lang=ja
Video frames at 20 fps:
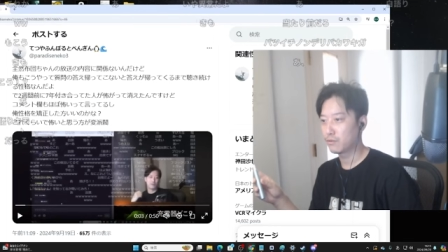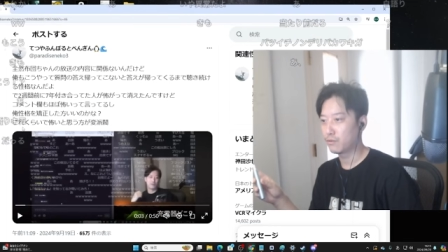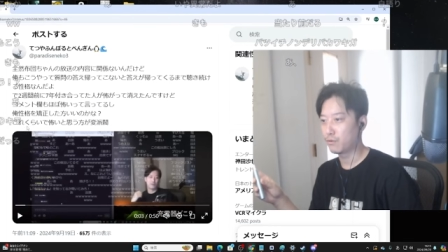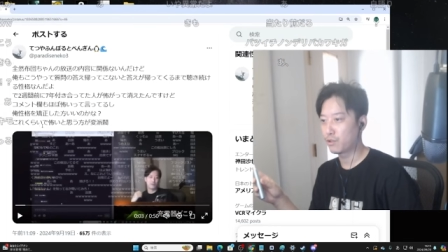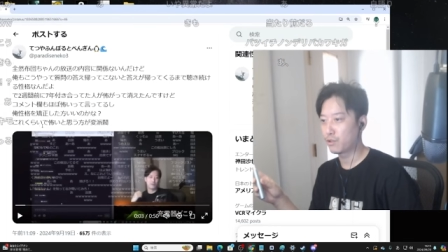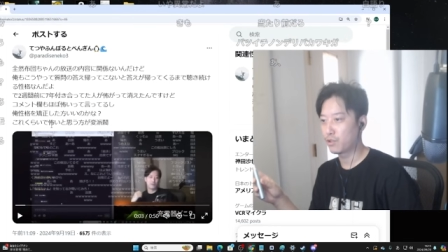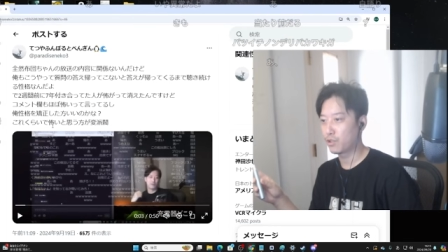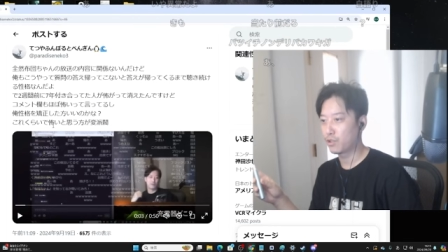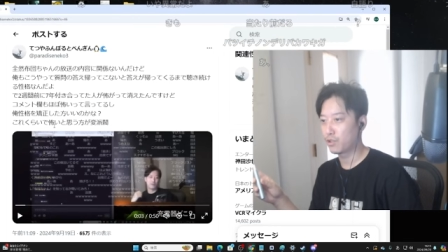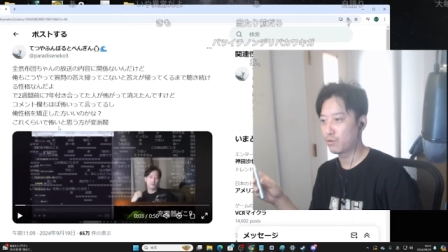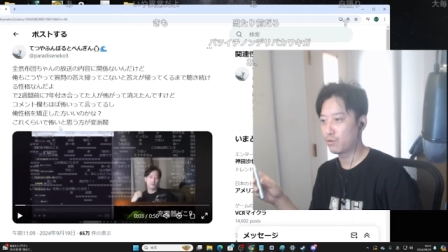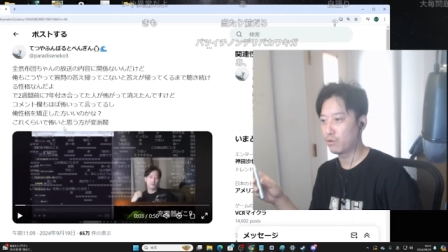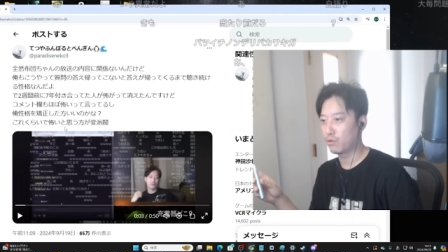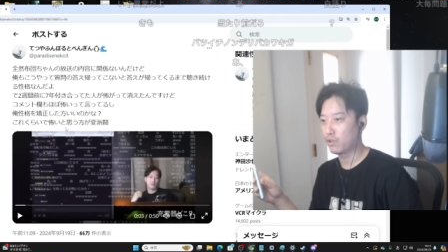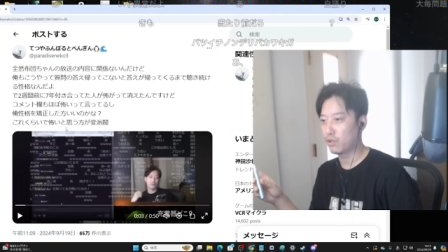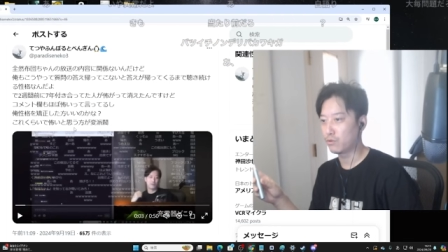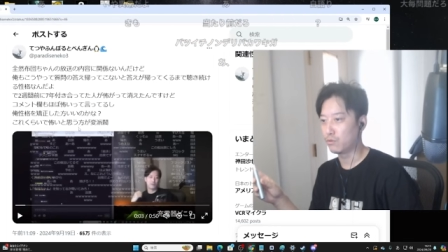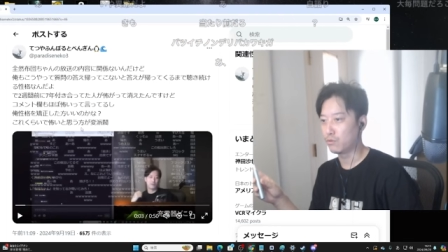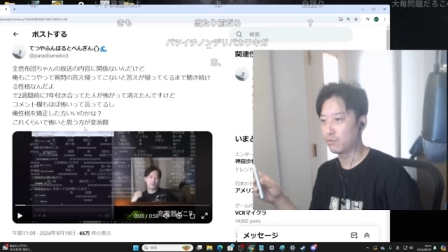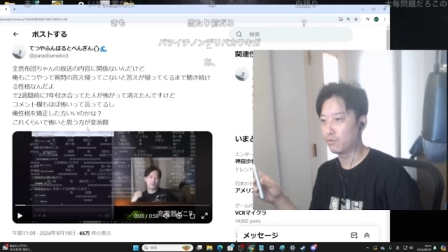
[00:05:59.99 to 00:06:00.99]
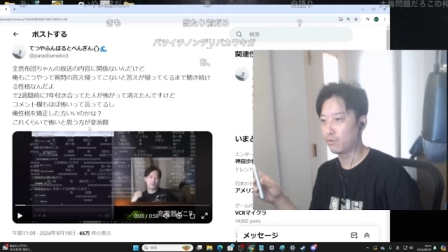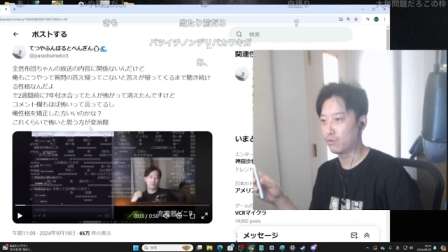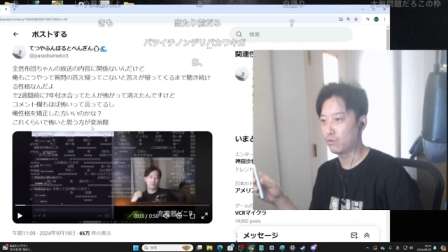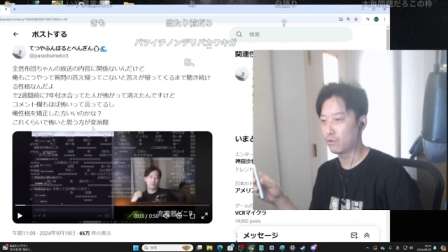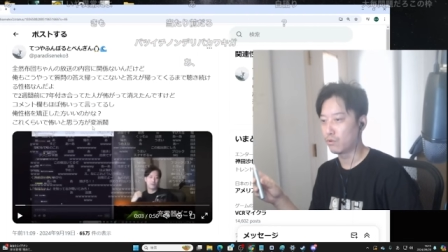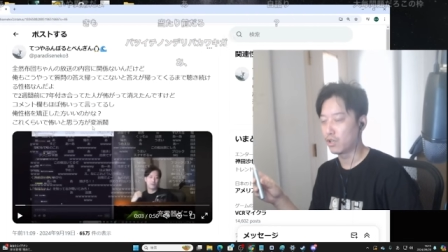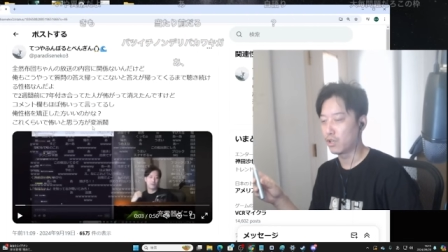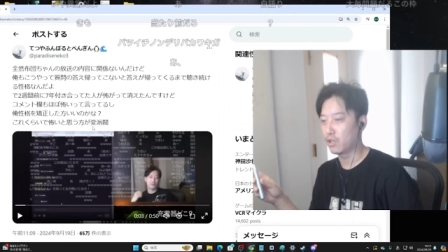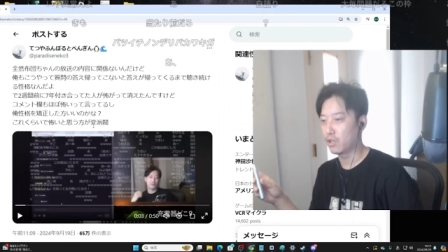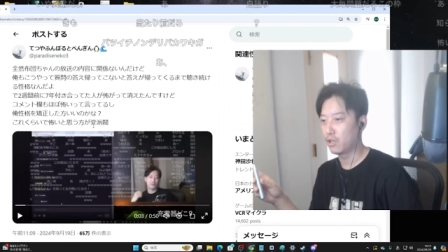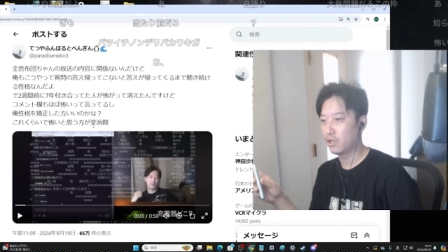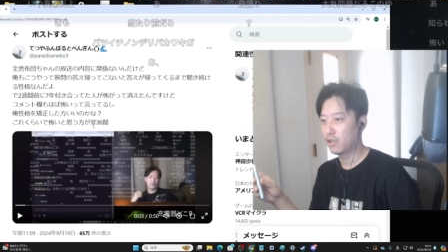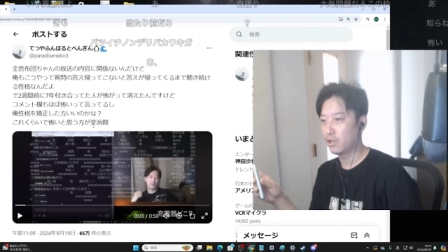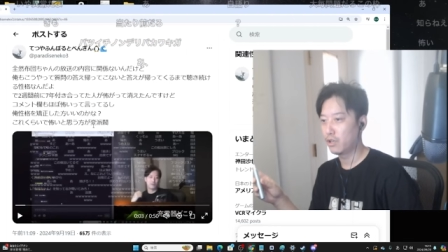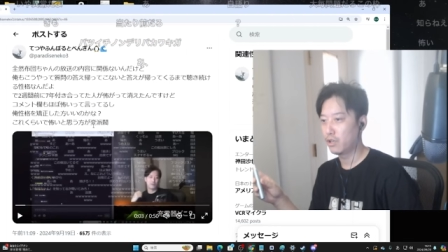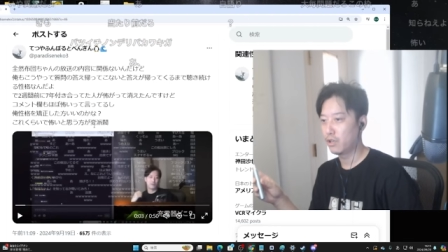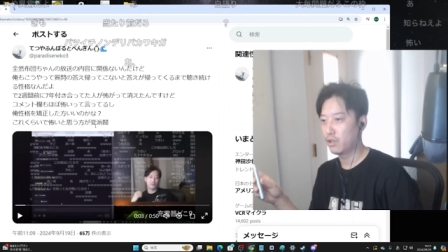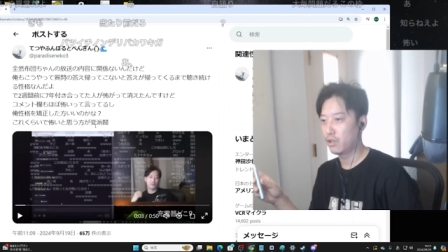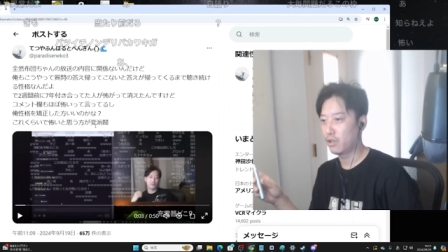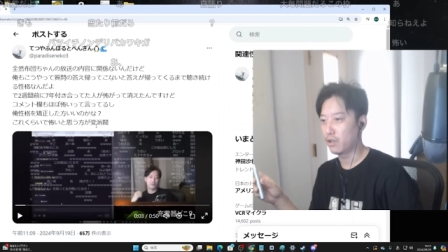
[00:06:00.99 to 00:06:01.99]
これくらいで怖いと思う方が
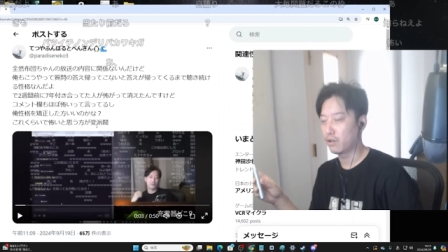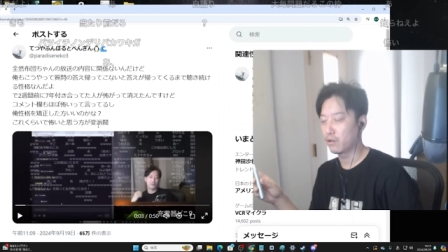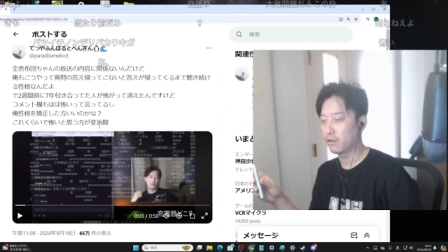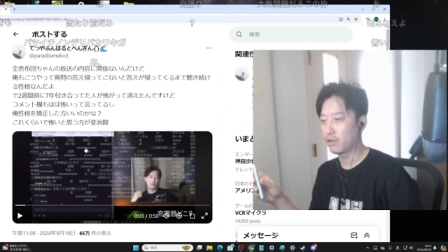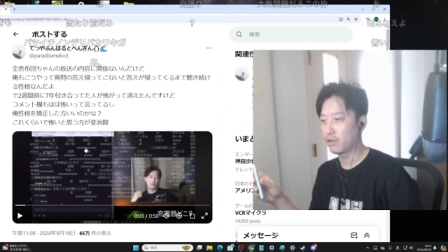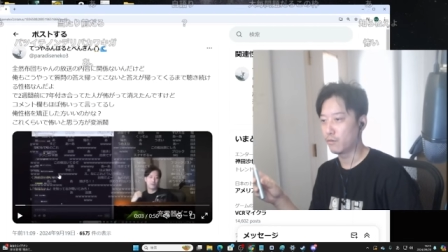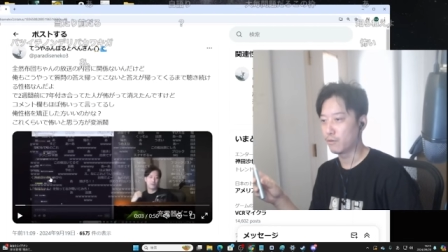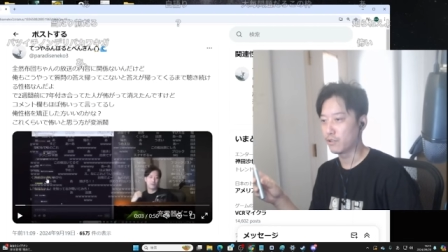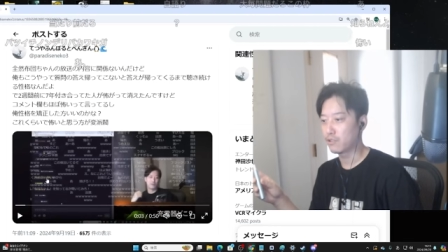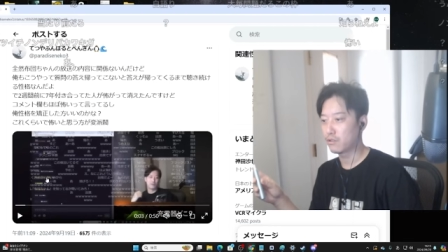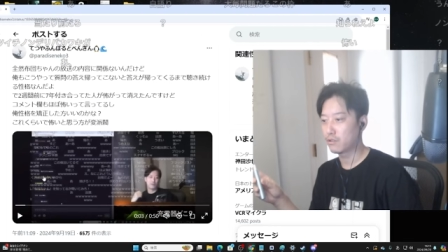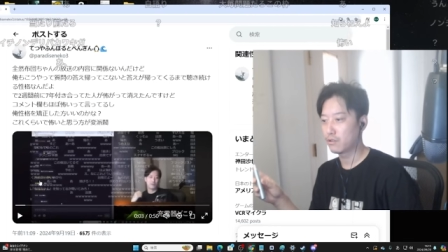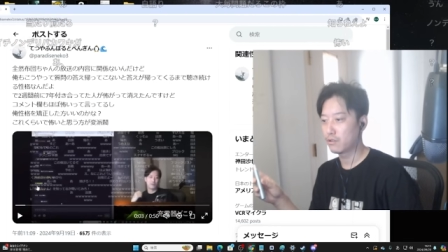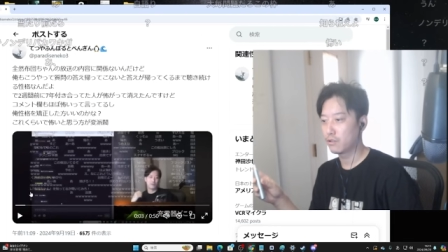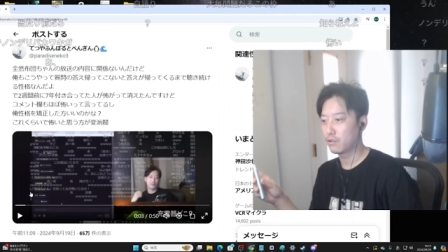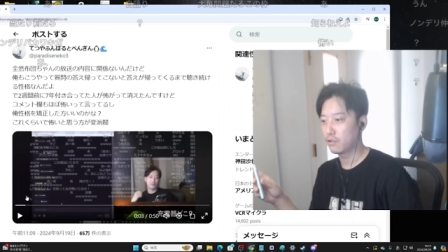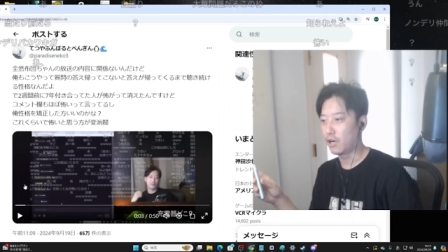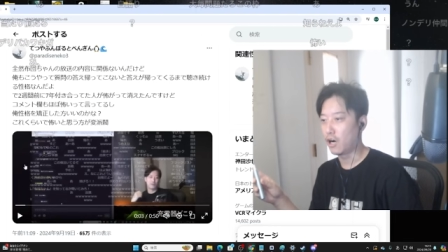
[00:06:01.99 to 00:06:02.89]
変派閥